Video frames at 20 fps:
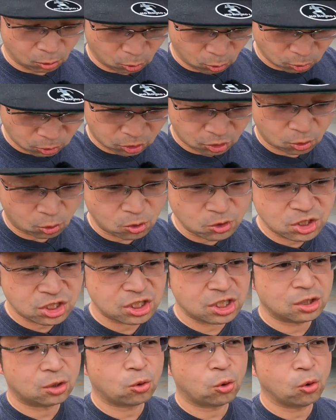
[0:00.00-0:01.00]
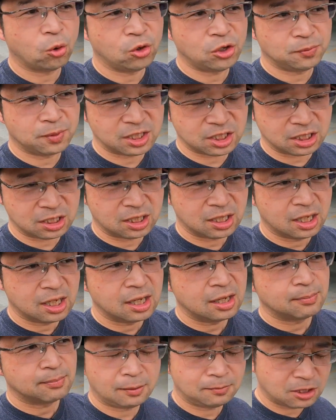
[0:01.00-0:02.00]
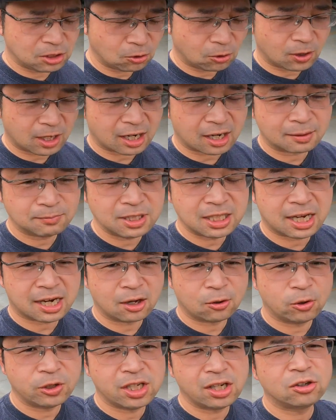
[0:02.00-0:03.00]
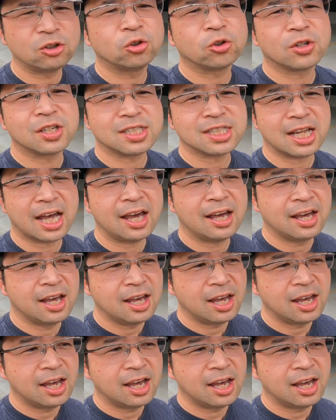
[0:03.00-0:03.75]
本当に美味しいこう追め飯エビの辛みだれを入れるとですね